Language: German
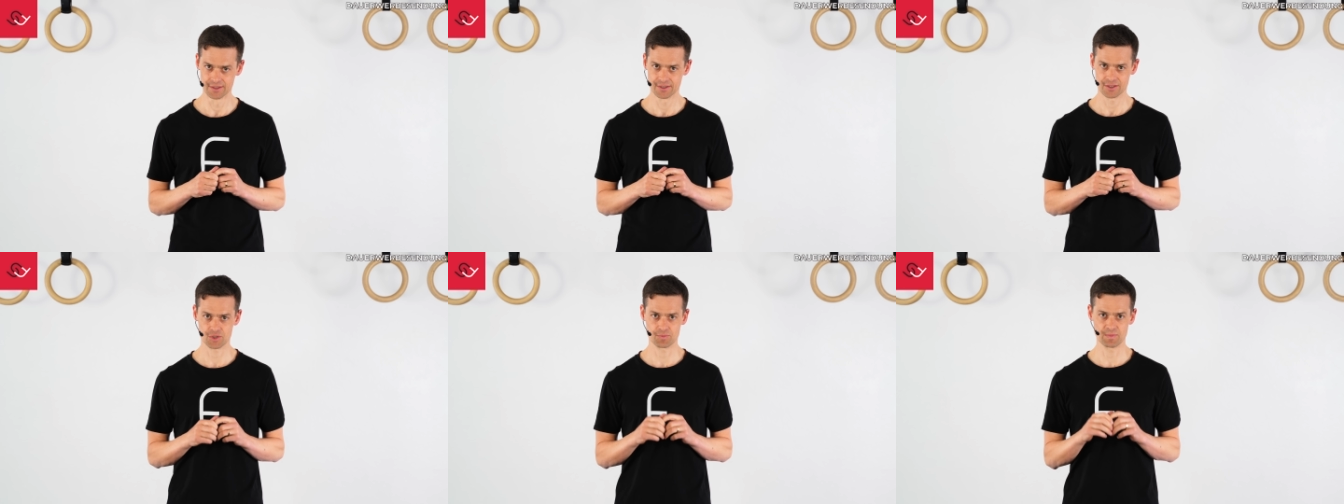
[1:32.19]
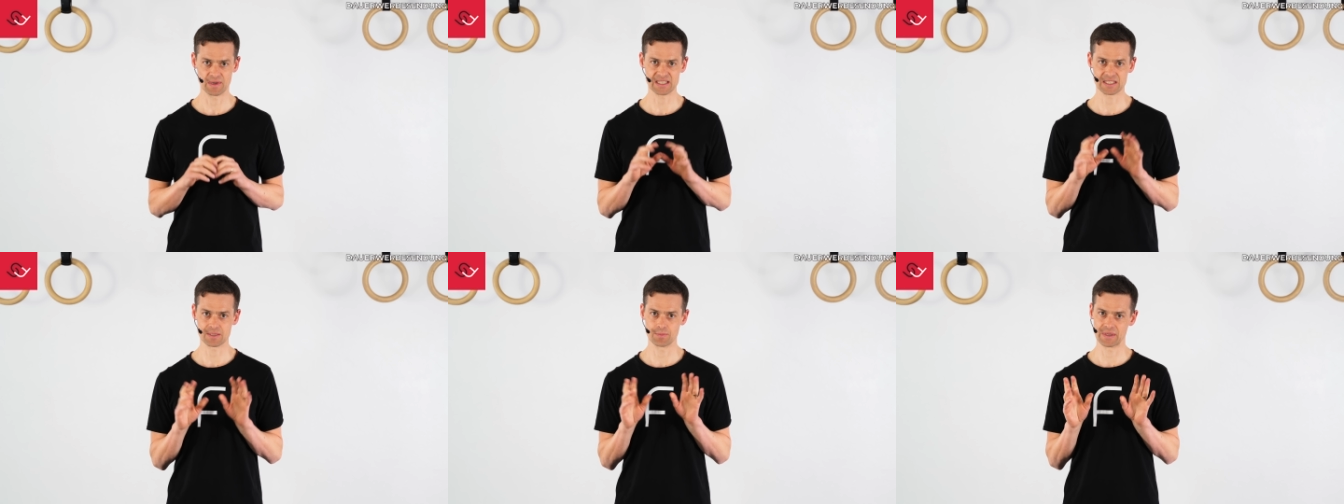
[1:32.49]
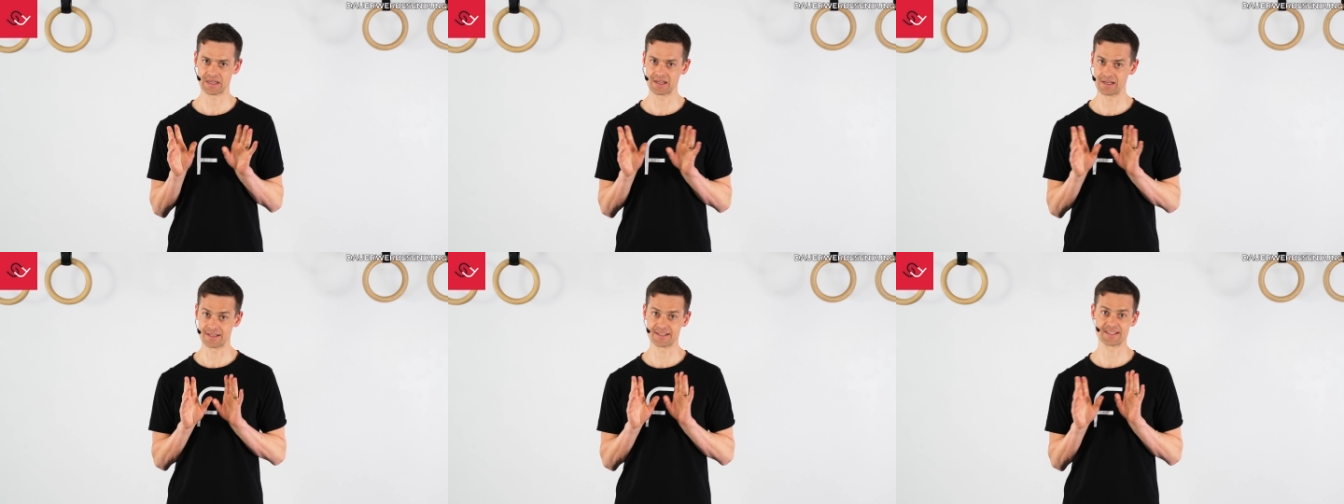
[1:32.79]

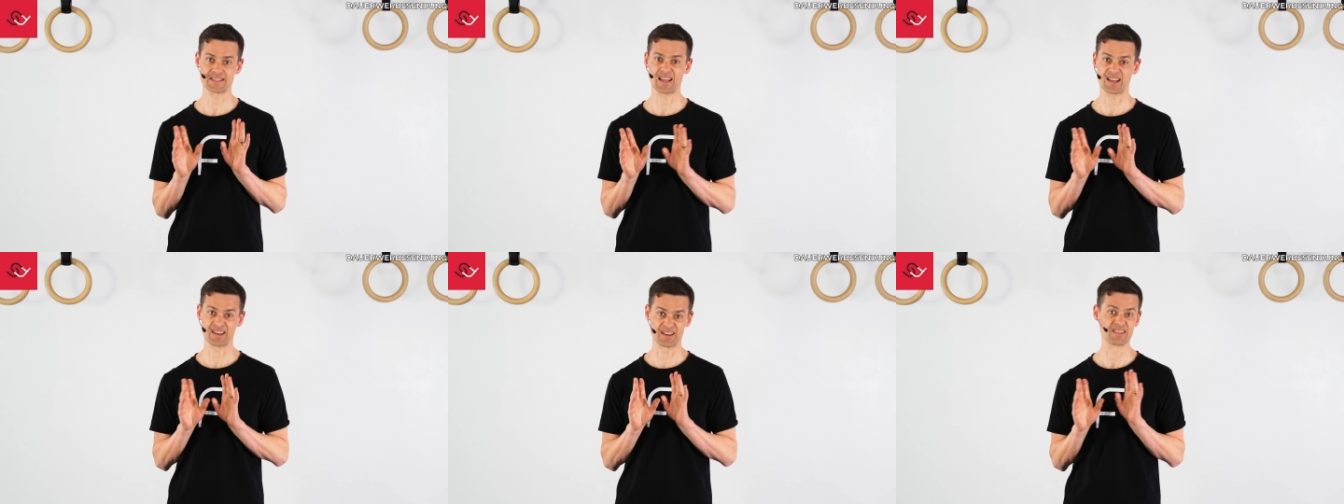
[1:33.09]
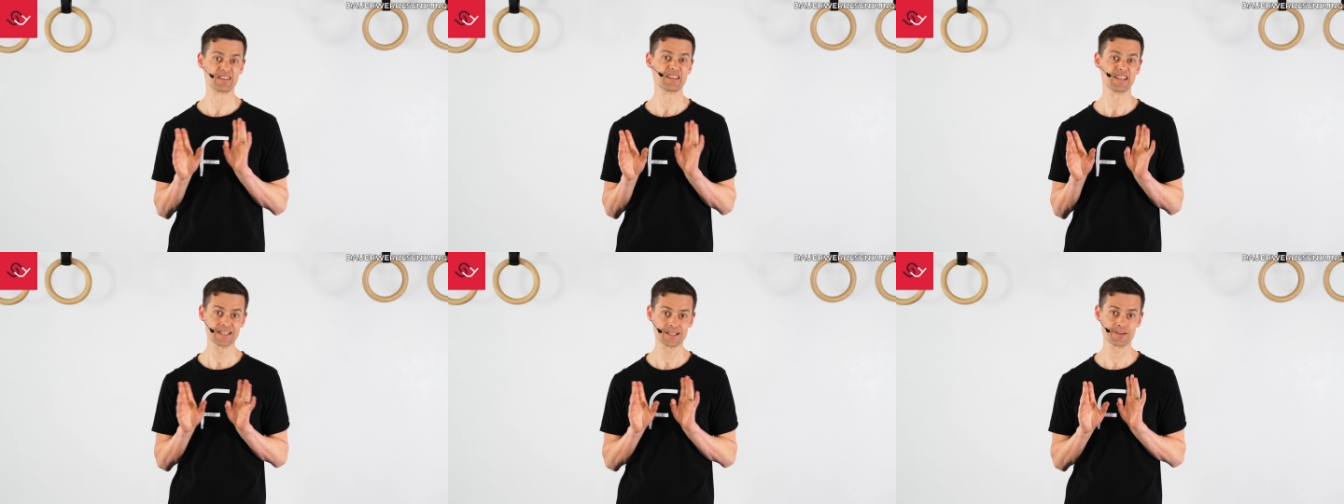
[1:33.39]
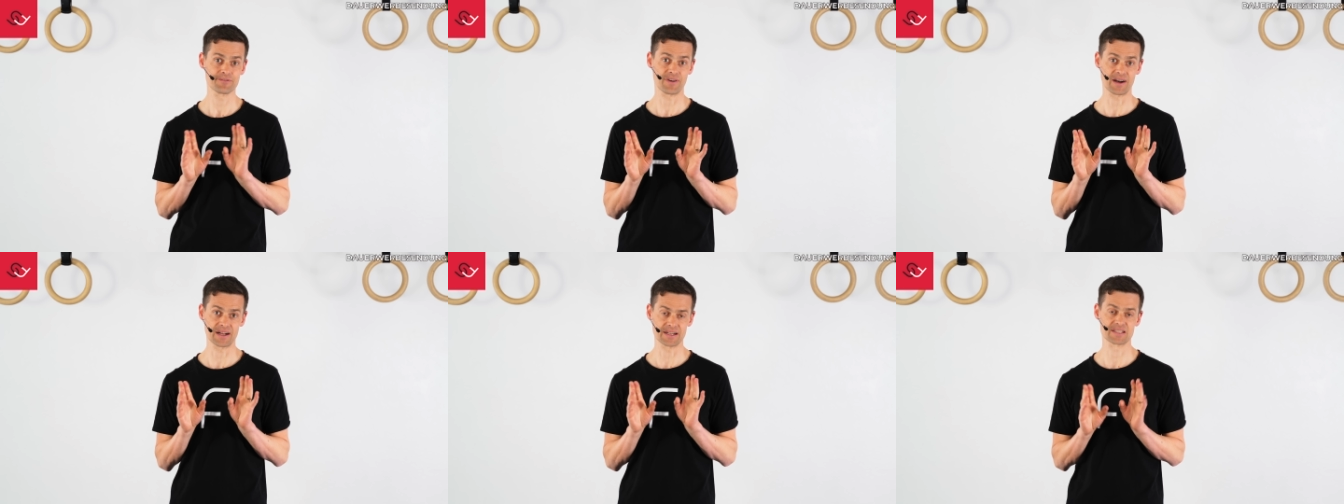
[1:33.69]
Schmerzmittel ist dann nicht
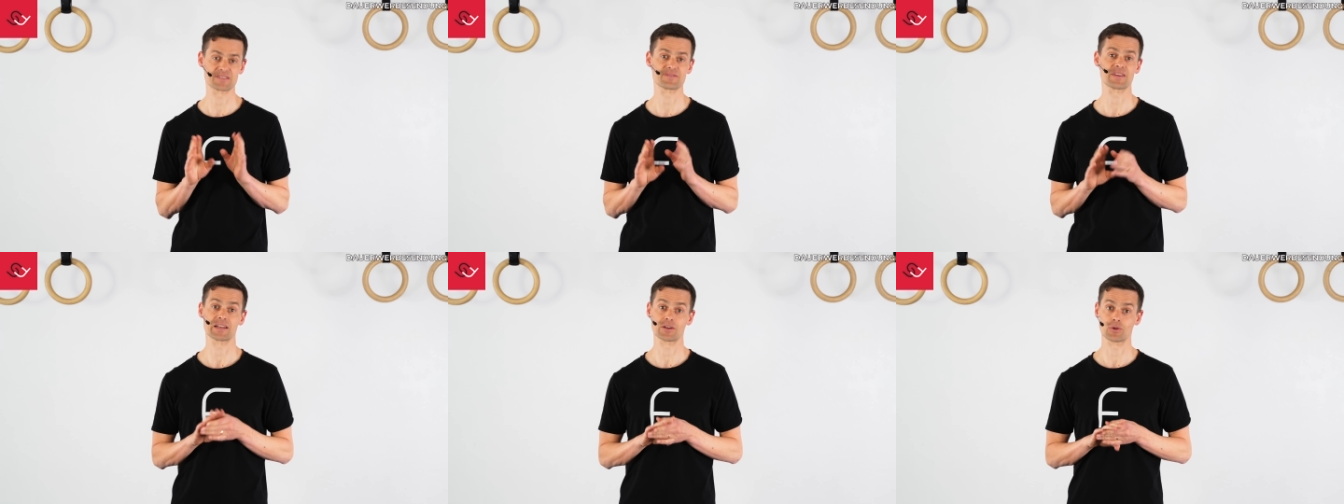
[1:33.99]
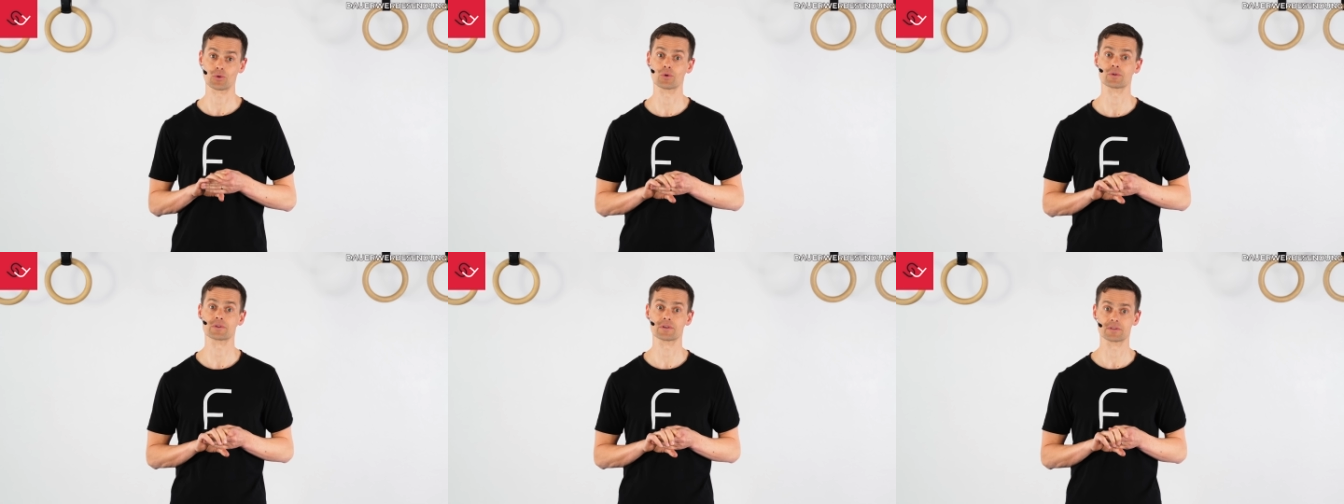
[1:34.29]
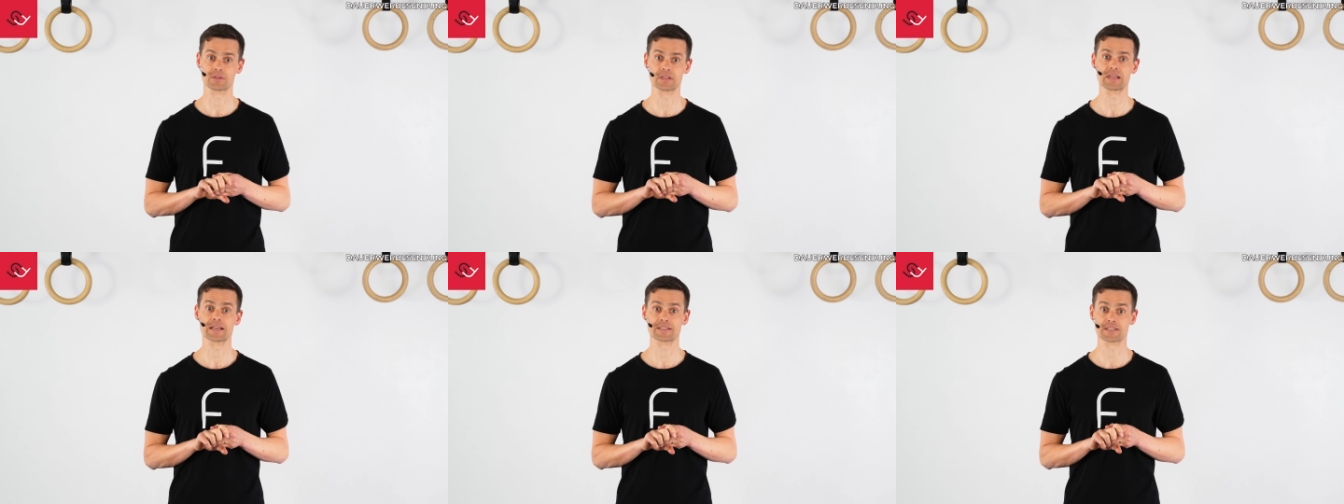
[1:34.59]
die
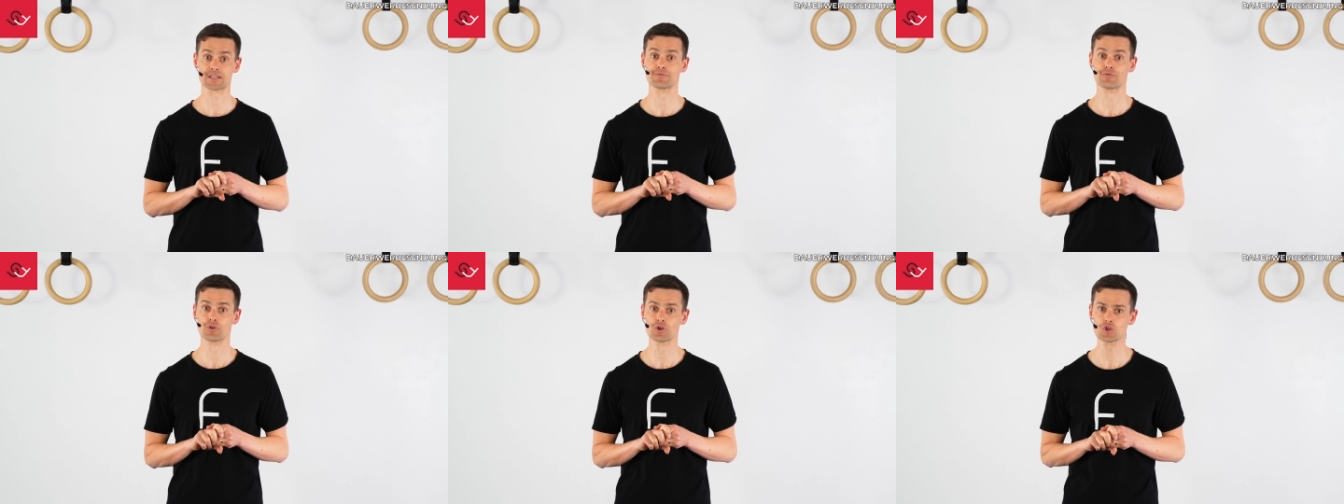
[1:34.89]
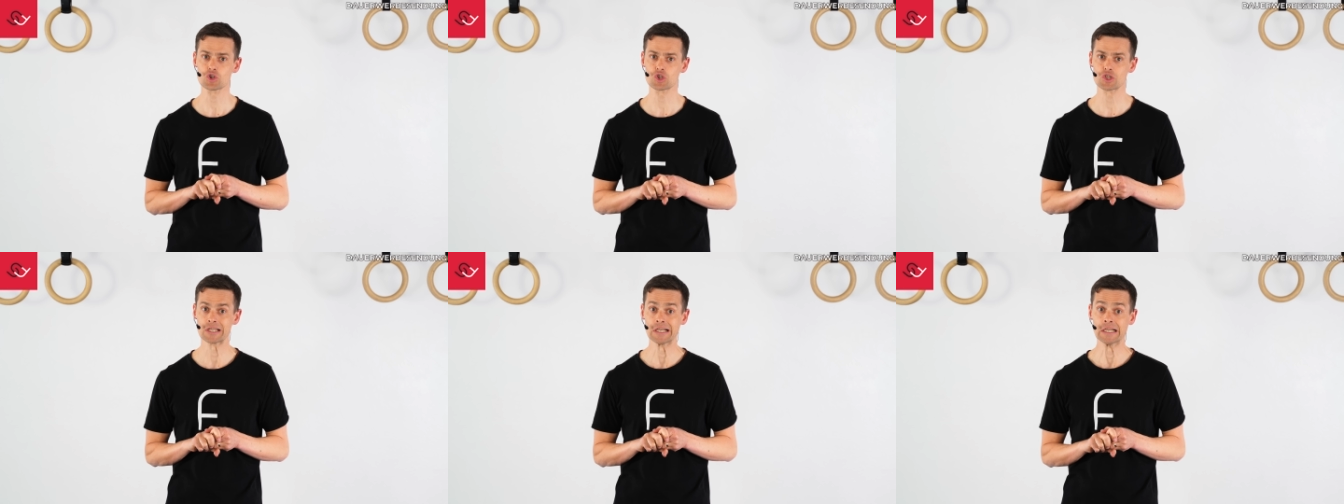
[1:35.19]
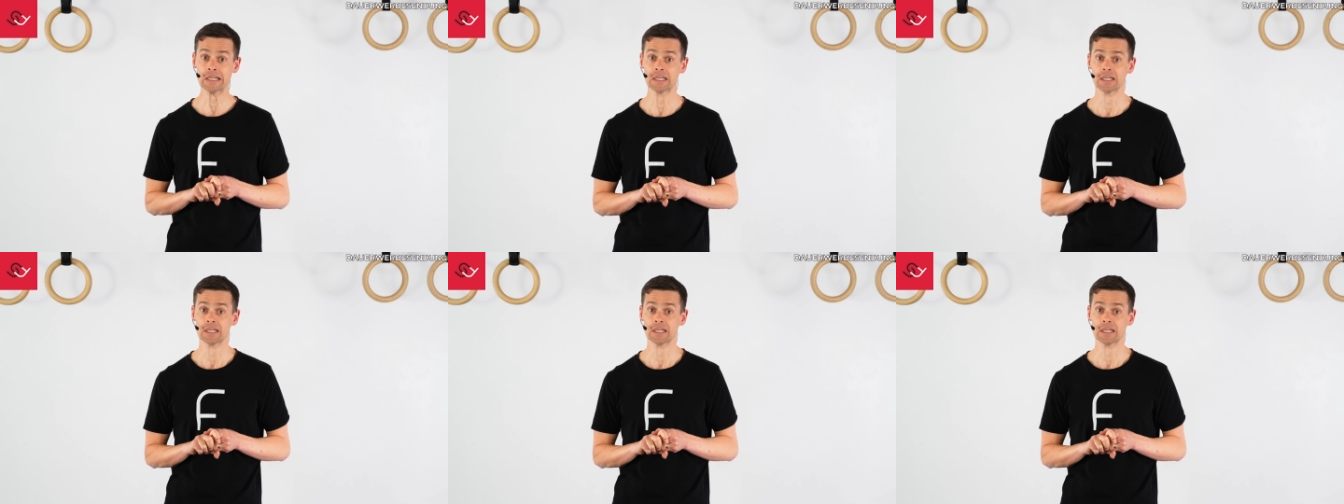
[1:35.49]
Verhaltensveränderung, die er sich wünscht.